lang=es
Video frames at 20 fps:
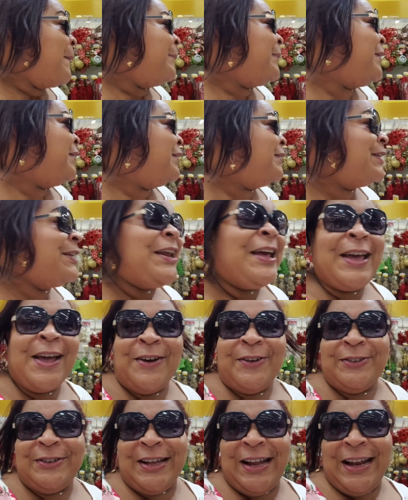Pero yo tenía
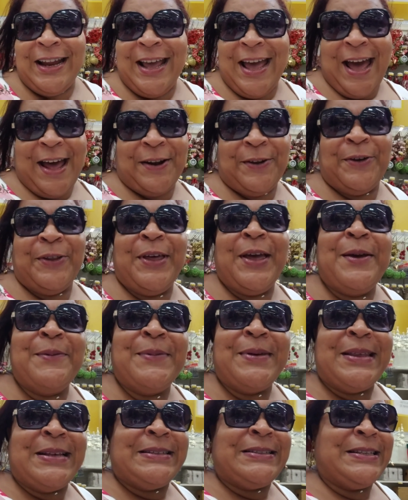que contarle algo.
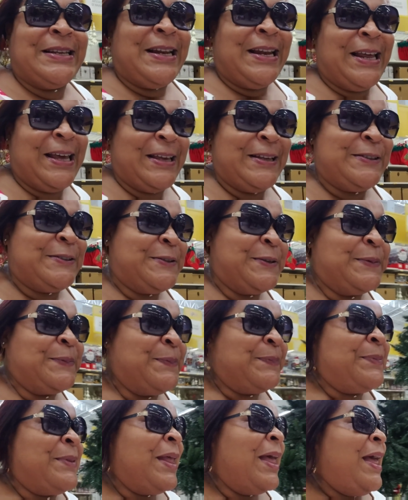Déjenme decirle esto.
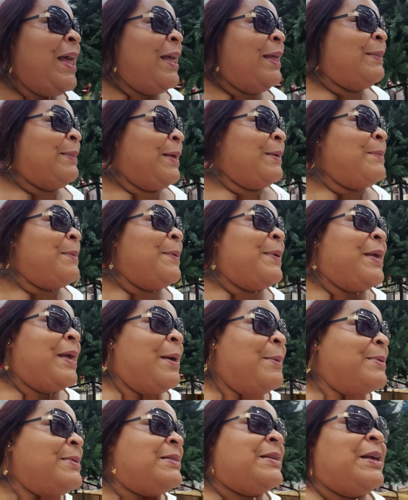Déjenme ver
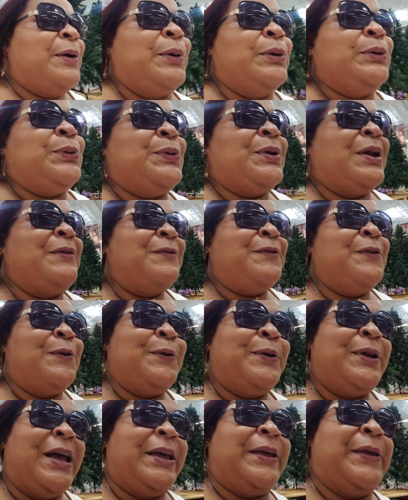que a ver si encuentro una
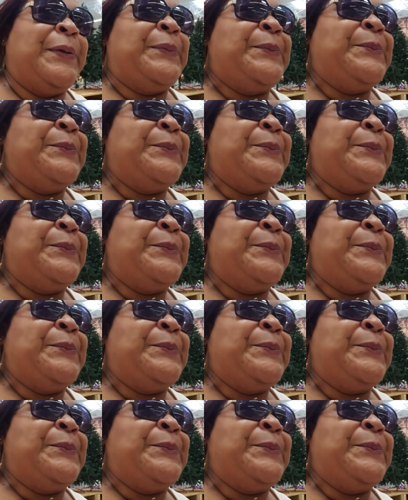flore aquí.